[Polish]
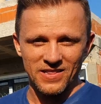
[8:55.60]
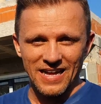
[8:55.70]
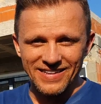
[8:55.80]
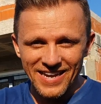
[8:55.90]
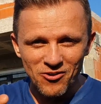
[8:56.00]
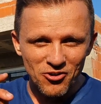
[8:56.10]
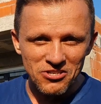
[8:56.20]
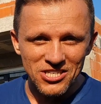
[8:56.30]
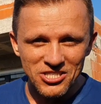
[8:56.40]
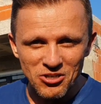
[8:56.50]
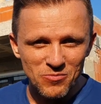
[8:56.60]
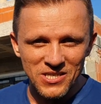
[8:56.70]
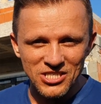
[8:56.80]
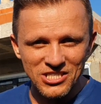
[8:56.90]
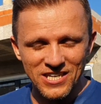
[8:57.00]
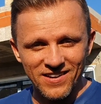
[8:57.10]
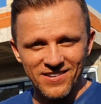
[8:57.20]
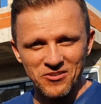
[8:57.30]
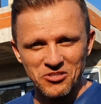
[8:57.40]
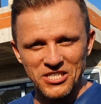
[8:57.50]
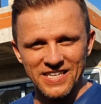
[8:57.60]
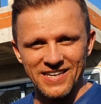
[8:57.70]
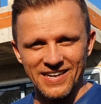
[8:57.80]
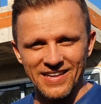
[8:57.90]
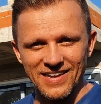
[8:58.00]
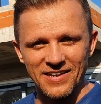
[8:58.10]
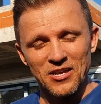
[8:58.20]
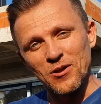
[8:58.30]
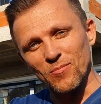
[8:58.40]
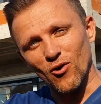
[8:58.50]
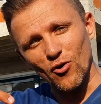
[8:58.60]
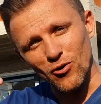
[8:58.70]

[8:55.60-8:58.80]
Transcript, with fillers: Dlatego koniecznie obejrzyjcie inne odcinki na kanale, bo